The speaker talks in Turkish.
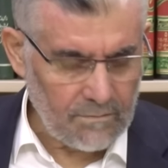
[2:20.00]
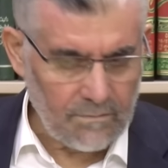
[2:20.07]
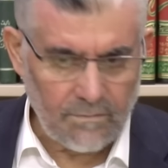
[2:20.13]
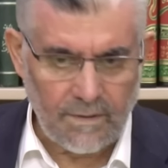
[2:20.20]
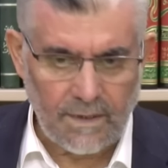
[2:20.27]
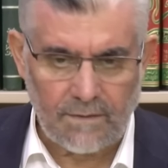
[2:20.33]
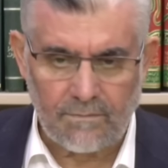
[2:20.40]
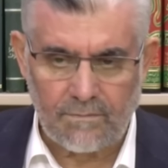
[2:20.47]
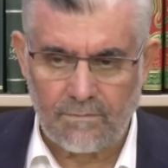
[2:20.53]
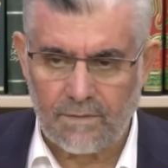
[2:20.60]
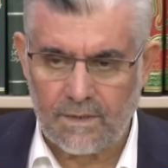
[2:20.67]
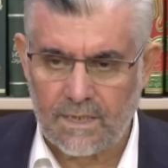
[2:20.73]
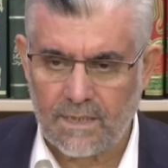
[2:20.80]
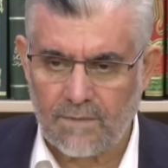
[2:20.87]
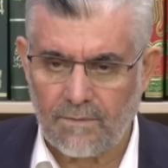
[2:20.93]
Ben
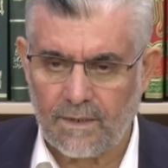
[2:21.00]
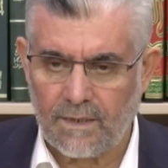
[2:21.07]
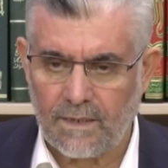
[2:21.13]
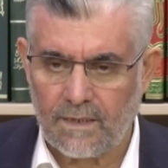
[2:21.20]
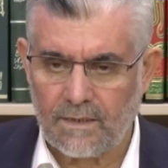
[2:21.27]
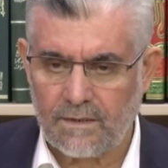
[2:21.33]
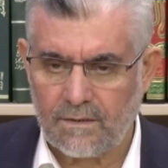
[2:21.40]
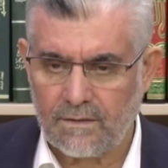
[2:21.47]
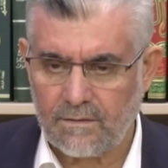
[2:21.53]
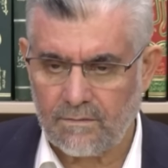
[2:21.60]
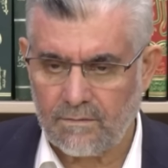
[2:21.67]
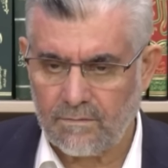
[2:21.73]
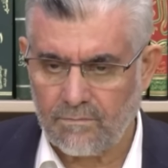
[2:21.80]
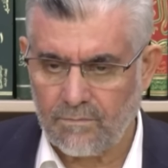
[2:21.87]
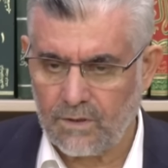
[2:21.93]
bir zamanlar
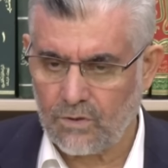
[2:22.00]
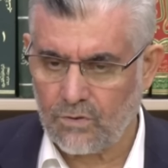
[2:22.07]
bir